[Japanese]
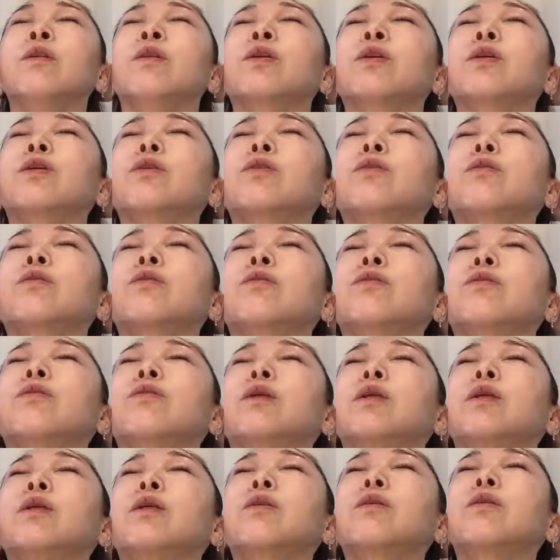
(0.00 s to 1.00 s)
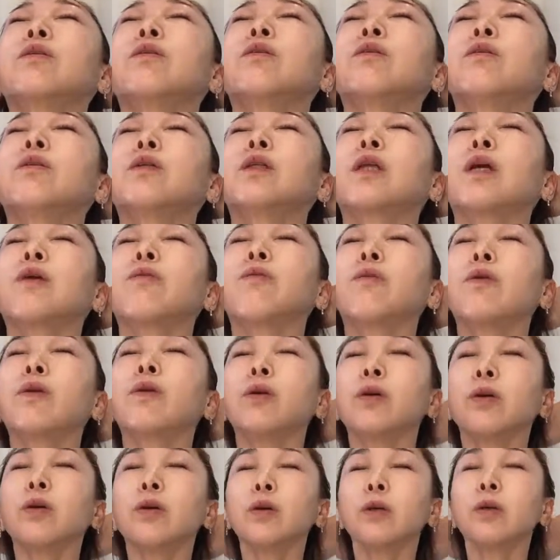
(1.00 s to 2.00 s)
ゆっくりと手
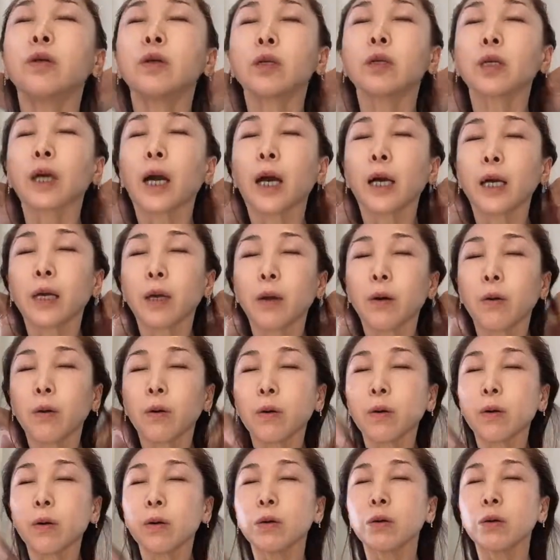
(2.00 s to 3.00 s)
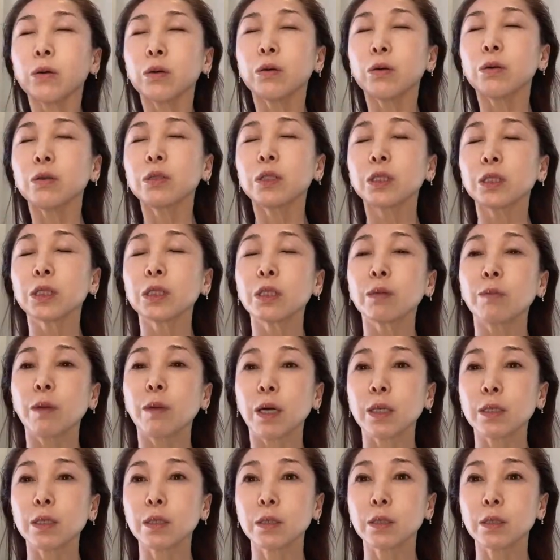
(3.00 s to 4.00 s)
を解放し
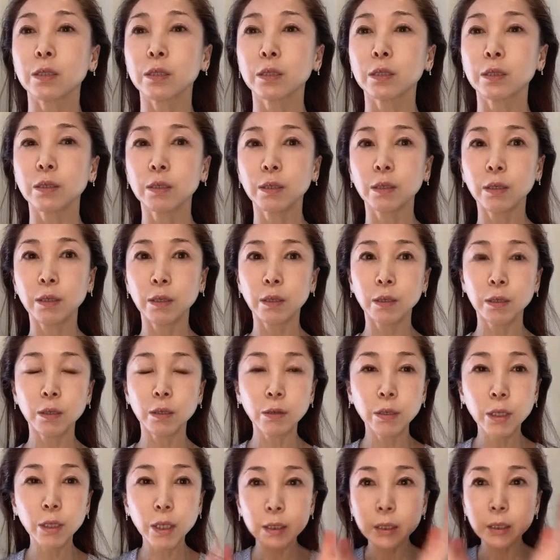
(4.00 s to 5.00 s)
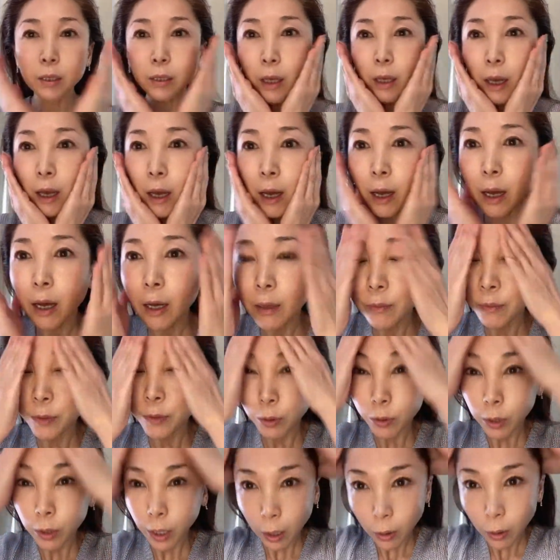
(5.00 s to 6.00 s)
ますどうですか
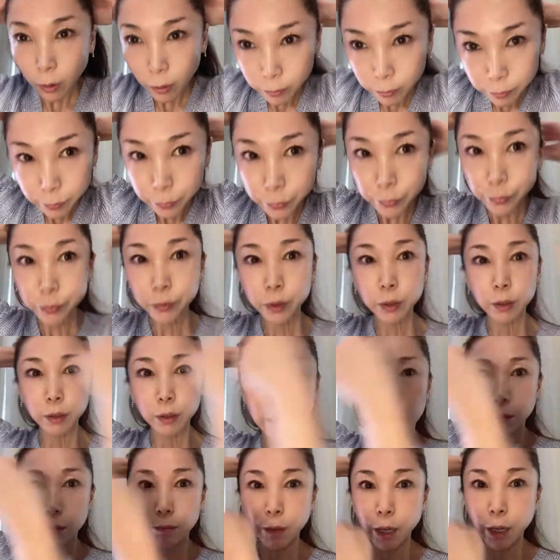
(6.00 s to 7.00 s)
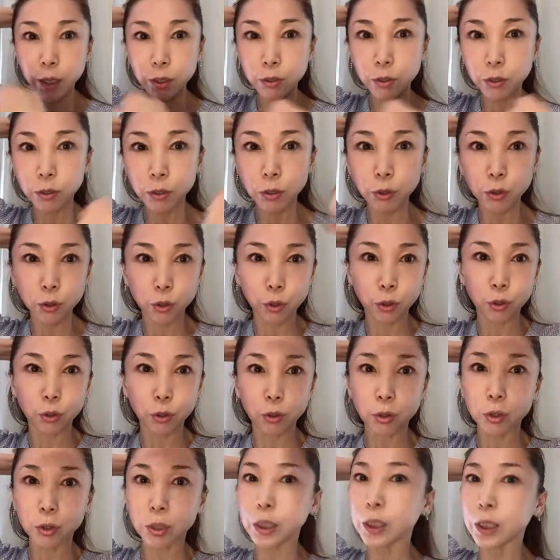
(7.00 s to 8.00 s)
お顔丸く
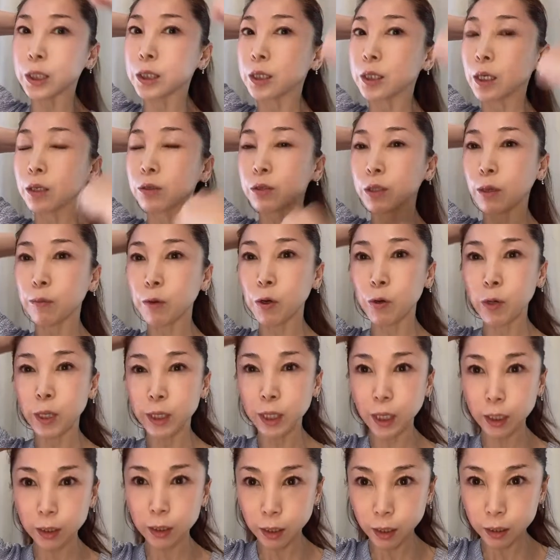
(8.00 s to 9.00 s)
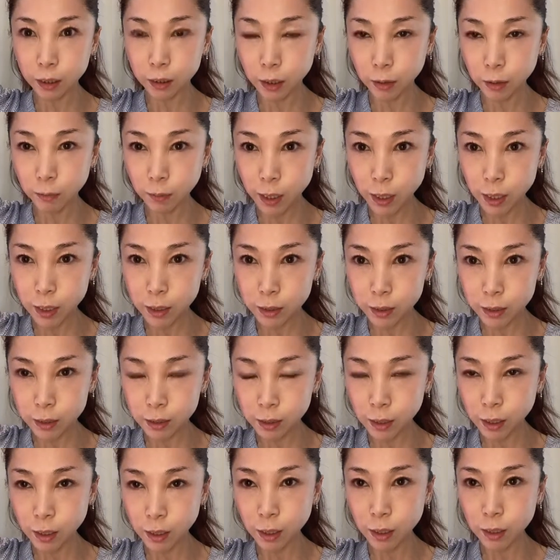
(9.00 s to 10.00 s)
小さく卵型になってま
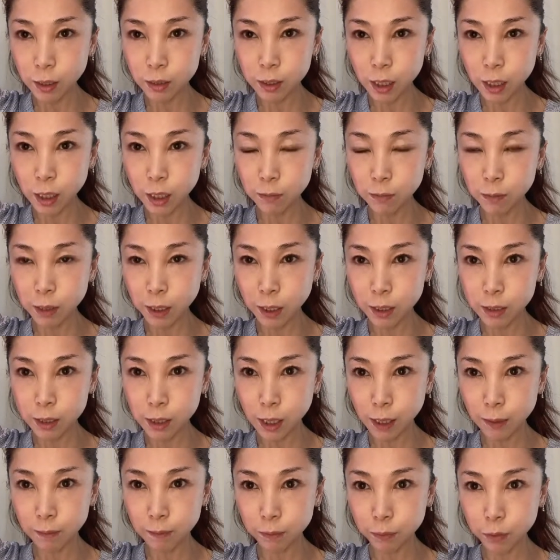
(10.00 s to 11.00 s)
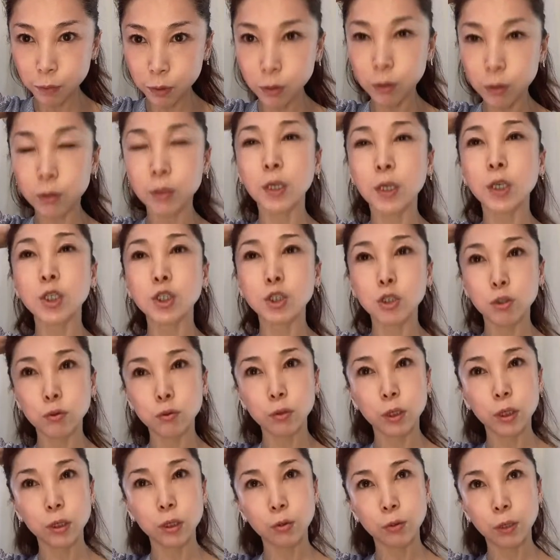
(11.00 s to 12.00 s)
す是非皆さんも週
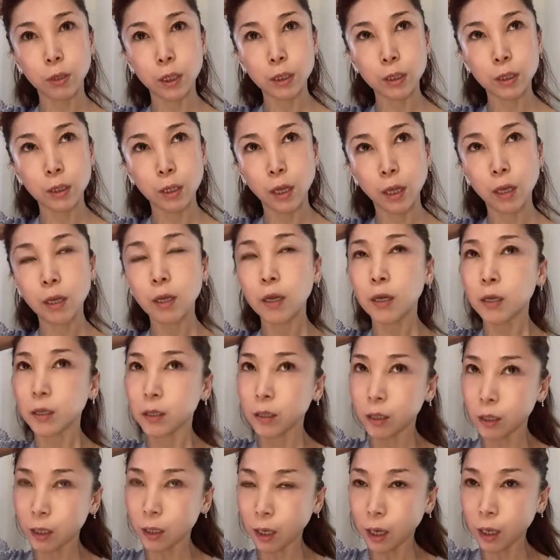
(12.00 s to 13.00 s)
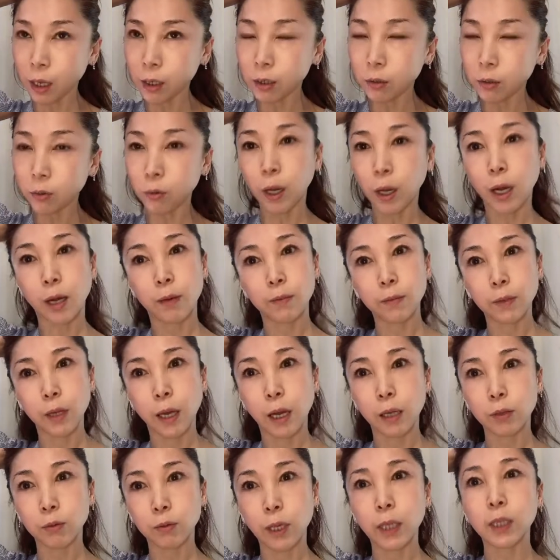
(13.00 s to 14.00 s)
にそうですね2回とか
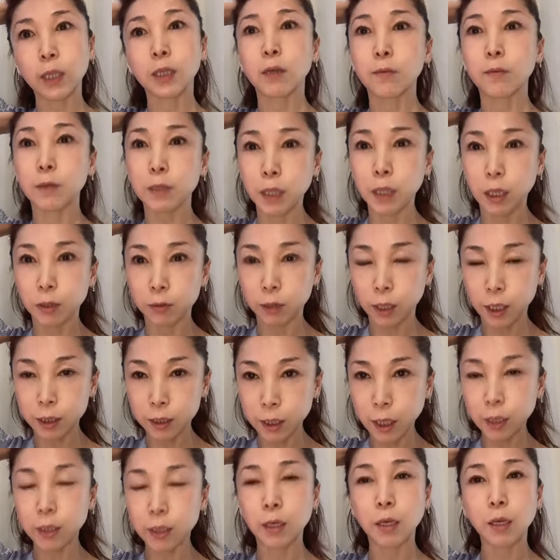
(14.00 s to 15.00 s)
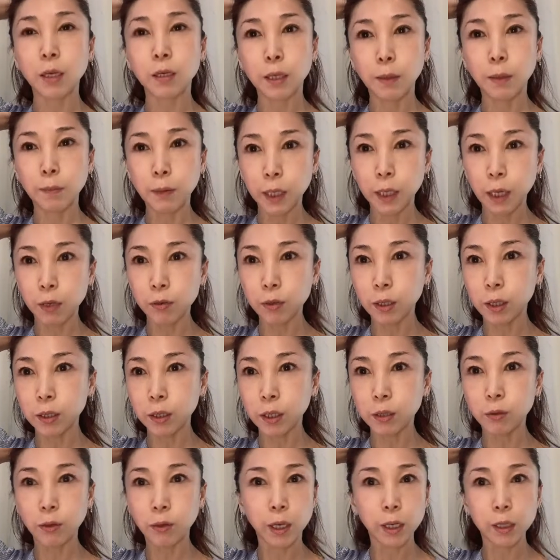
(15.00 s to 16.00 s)
あのやってみてくださいやっぱやる
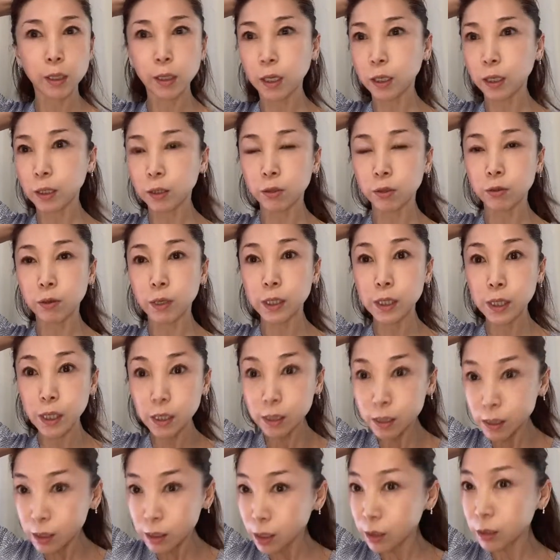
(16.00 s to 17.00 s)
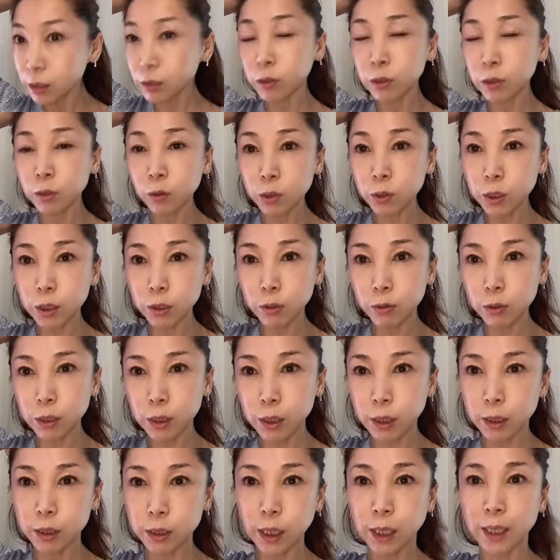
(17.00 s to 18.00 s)
方とやらない方では全然後々
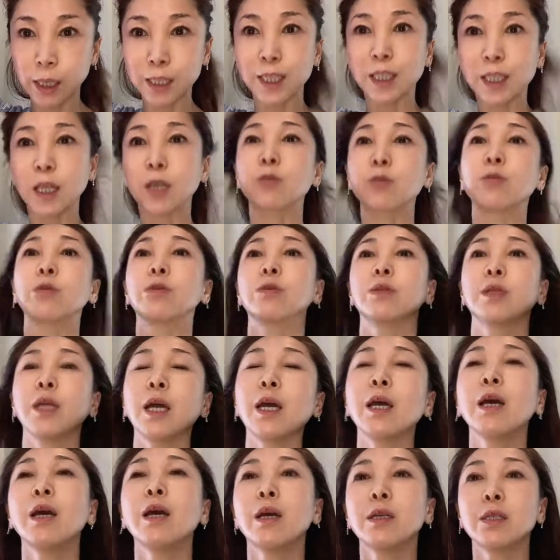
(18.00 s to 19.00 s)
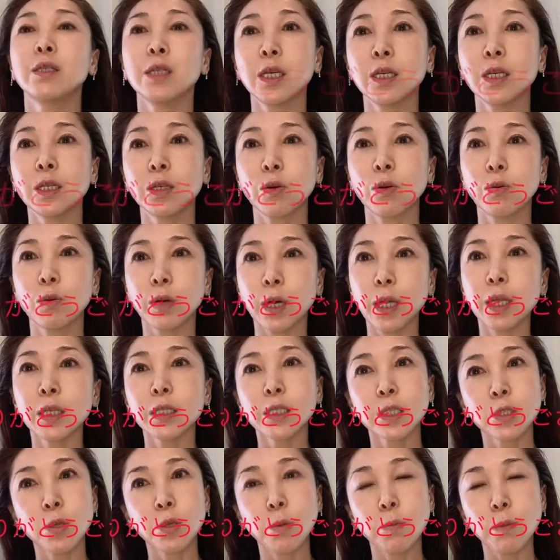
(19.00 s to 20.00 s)
に差が出てくるんで、ぜひ今日から
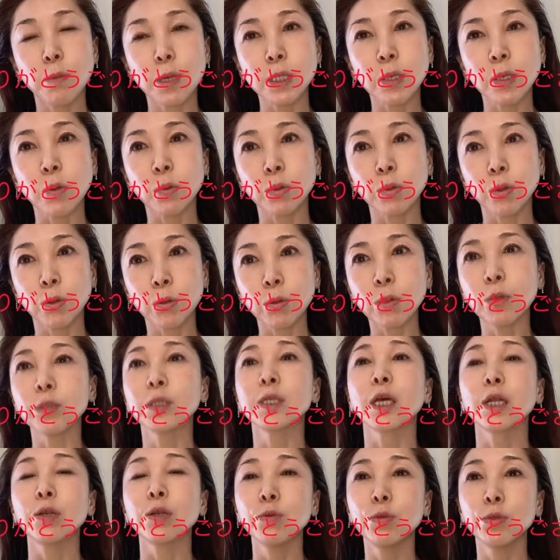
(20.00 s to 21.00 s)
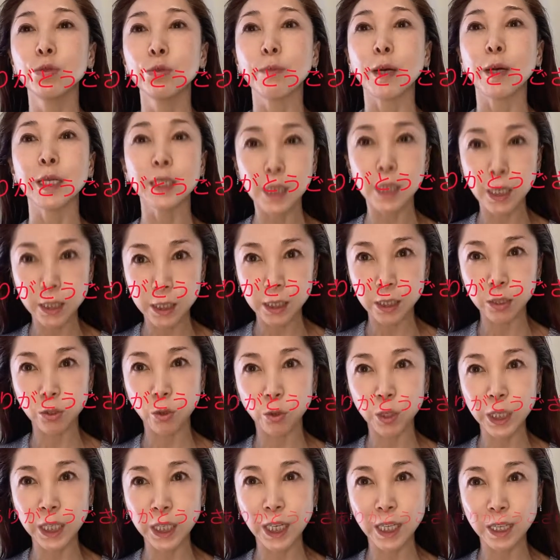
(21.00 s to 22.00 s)
知能メソッドのセルフマッサージ
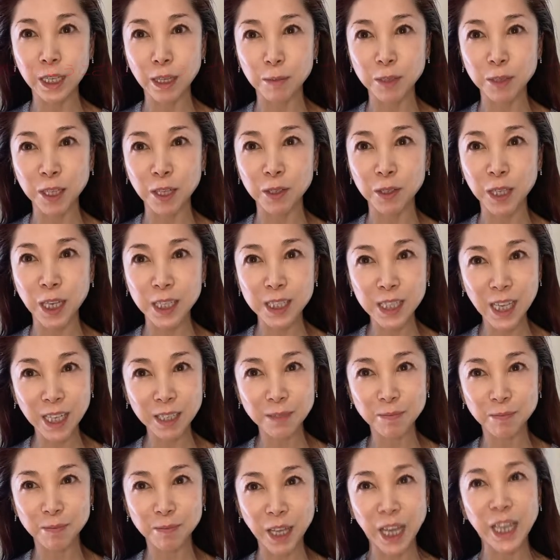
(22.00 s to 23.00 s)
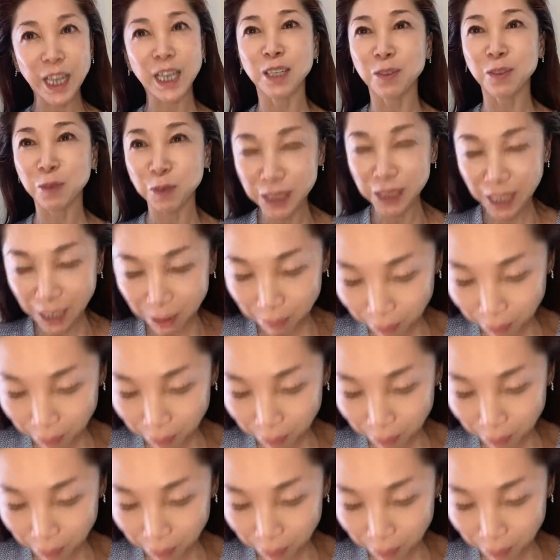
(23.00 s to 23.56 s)
取り入れてみてください。ありがとうござい